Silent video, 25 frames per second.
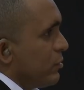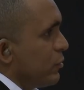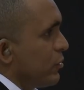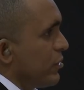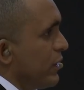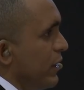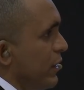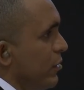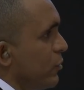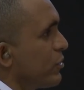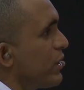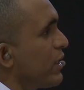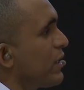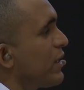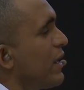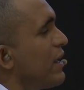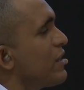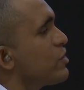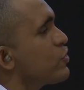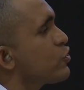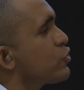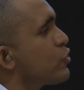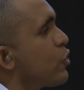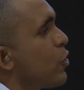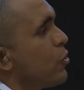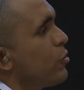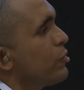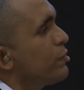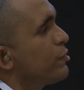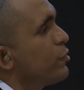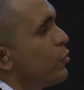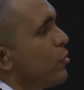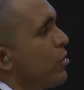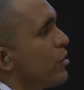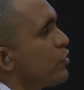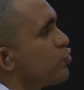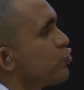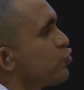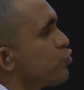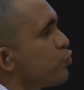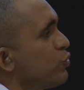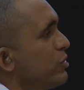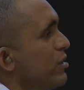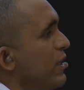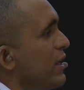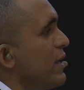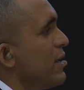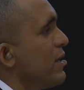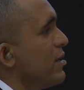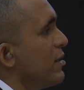O quê? O que, que resolve ou
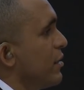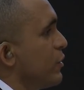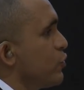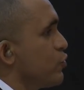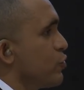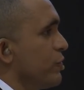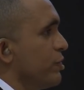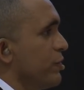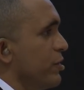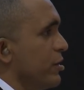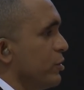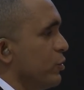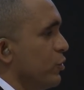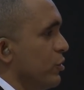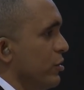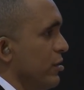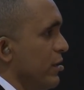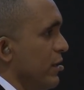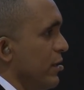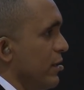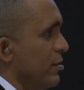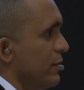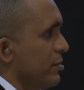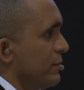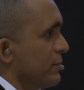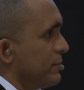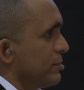ajuda ele a resolver a dor dele?